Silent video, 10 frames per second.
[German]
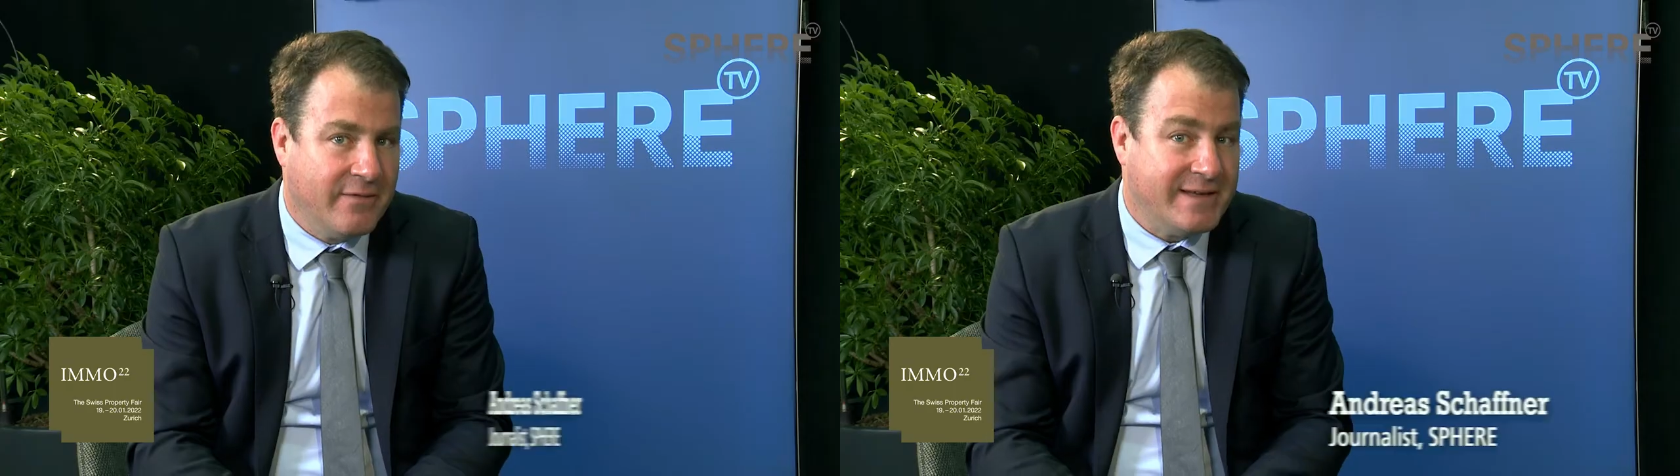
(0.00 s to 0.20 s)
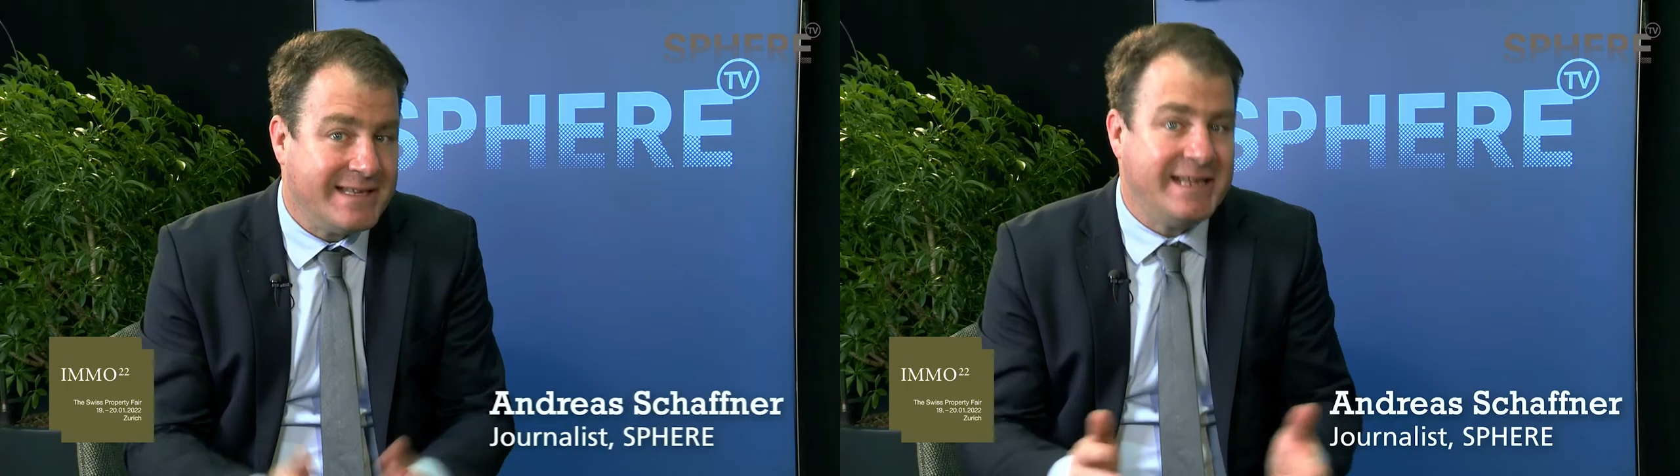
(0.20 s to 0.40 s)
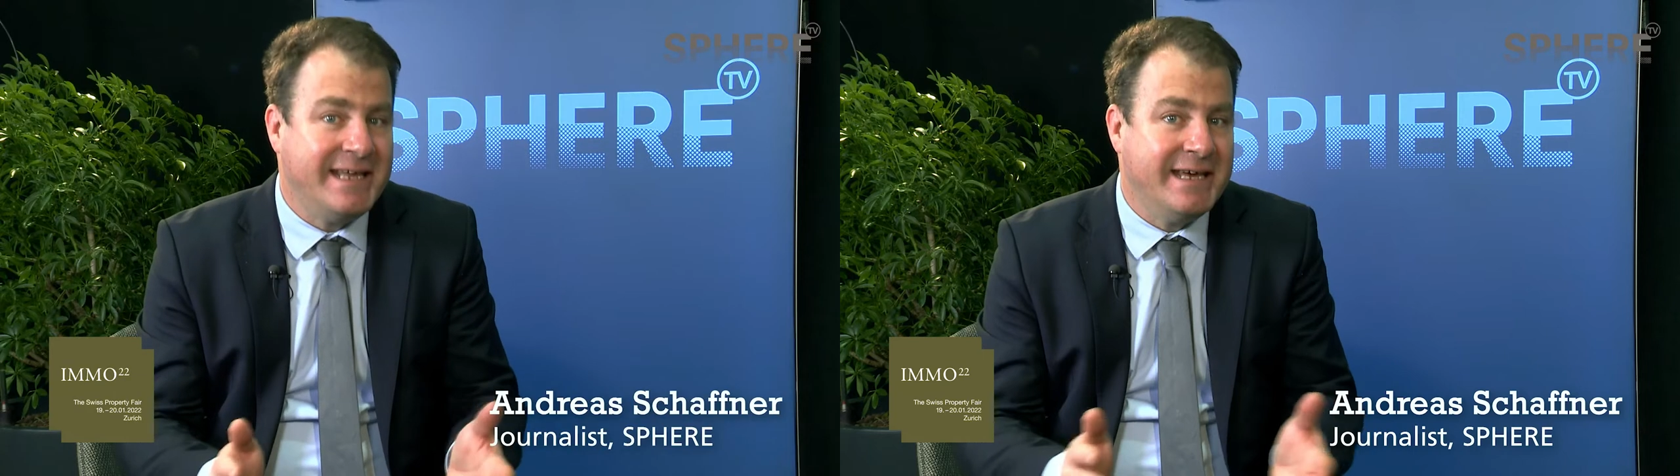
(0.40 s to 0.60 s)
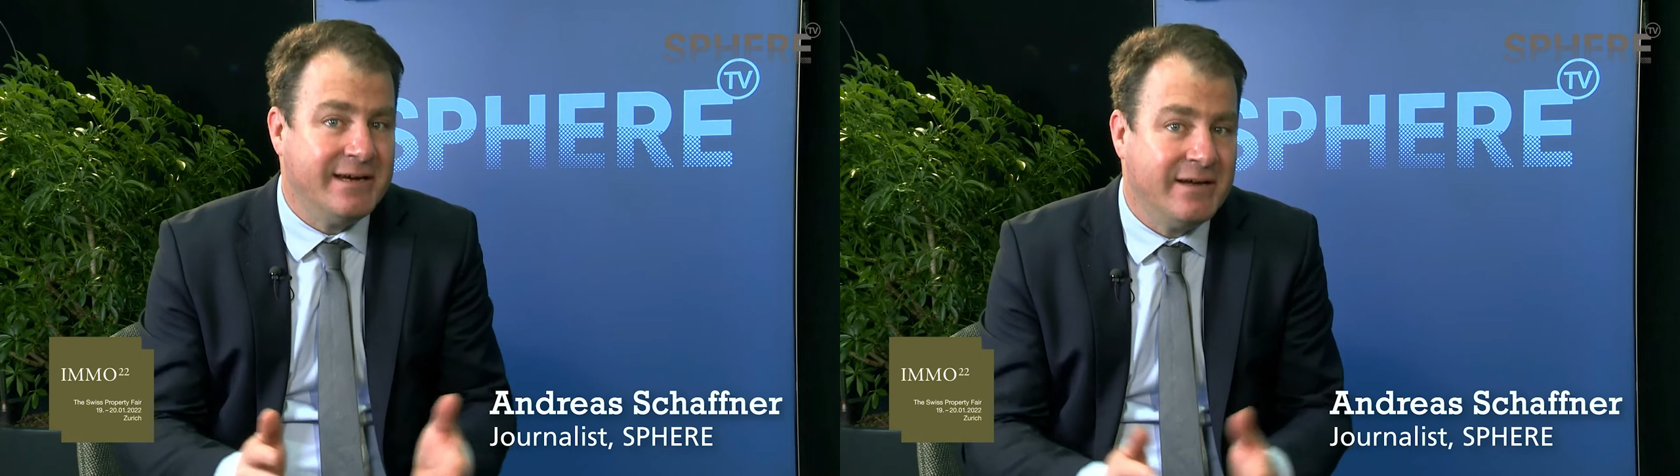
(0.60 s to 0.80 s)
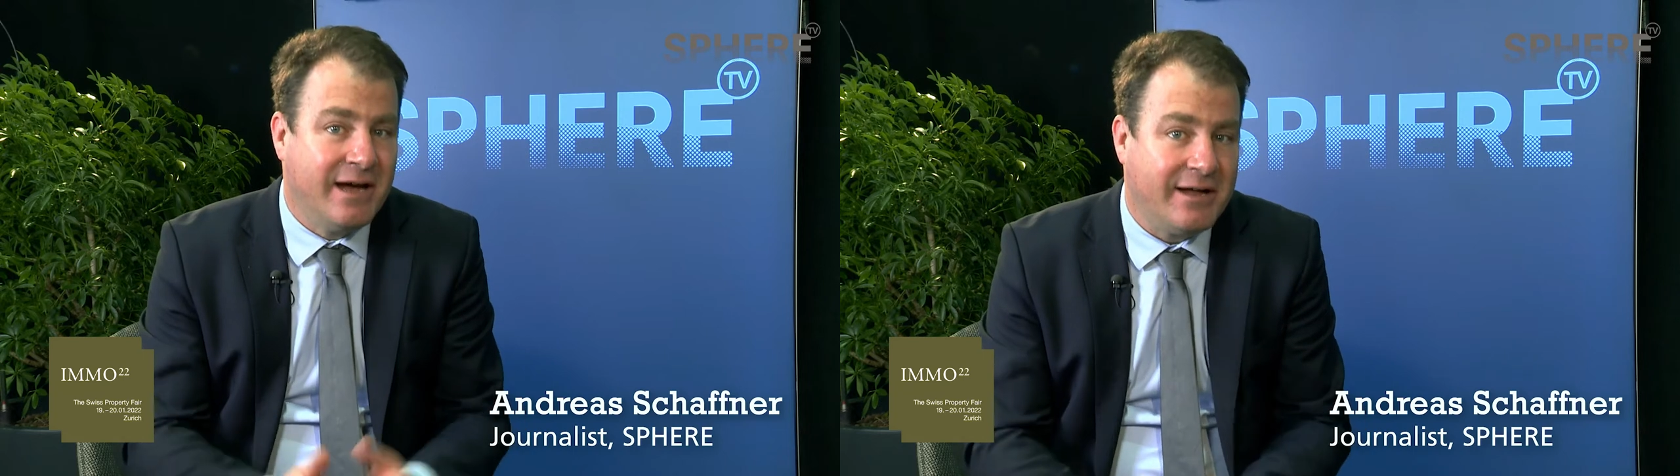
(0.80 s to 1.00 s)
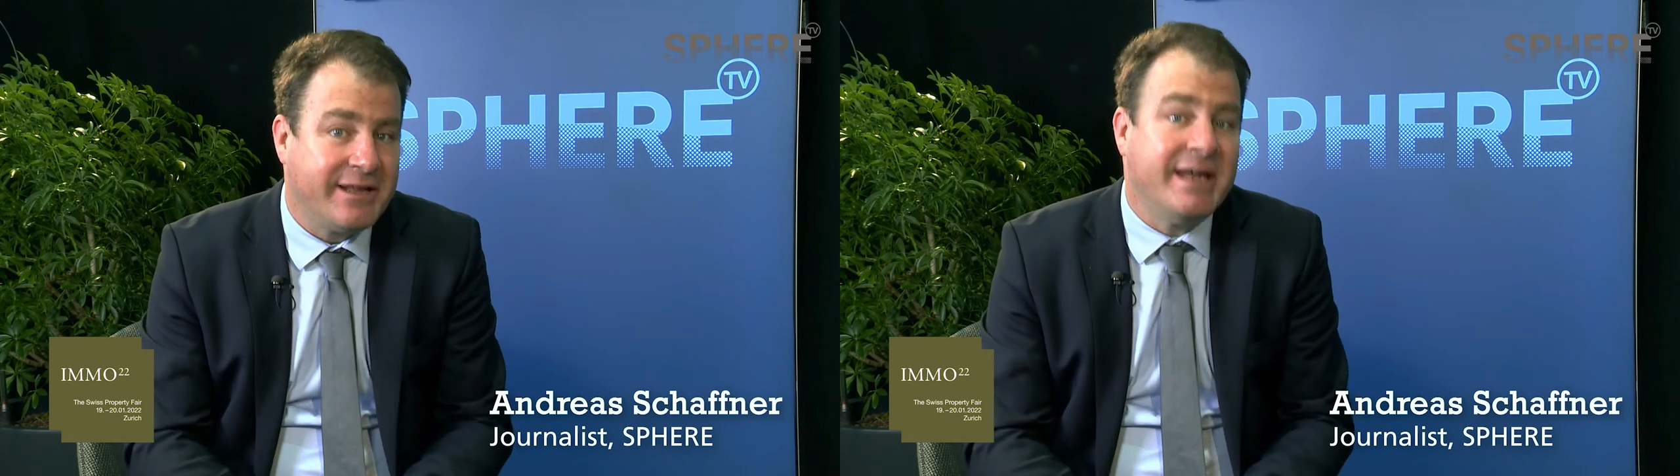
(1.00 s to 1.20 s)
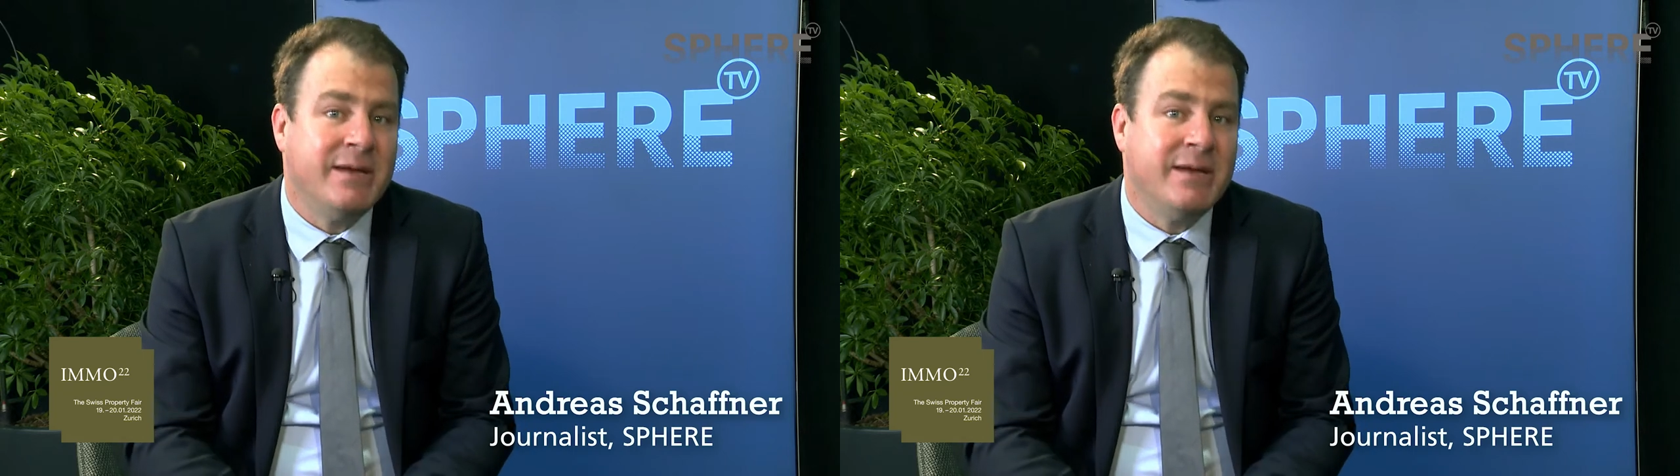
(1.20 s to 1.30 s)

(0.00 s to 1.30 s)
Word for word: Wir sind hier an der